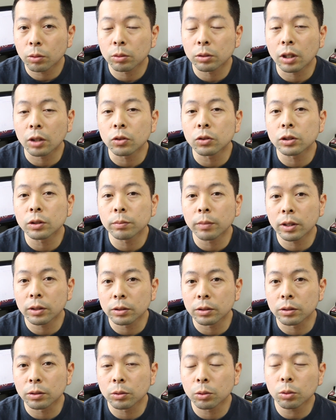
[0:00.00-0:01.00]
こう楽しめ
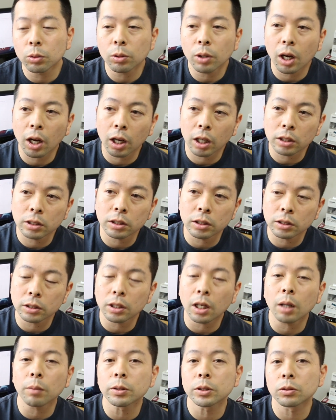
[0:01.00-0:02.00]
る動画配信
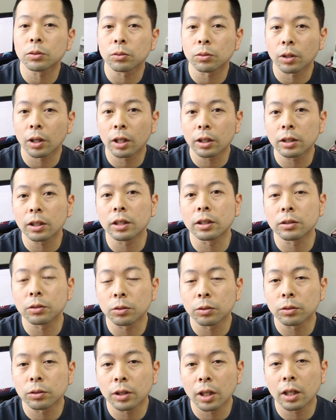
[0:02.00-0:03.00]
サービスというのがあったんです
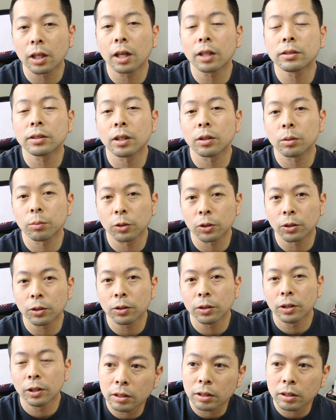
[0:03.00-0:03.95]
よ。定額制のもの。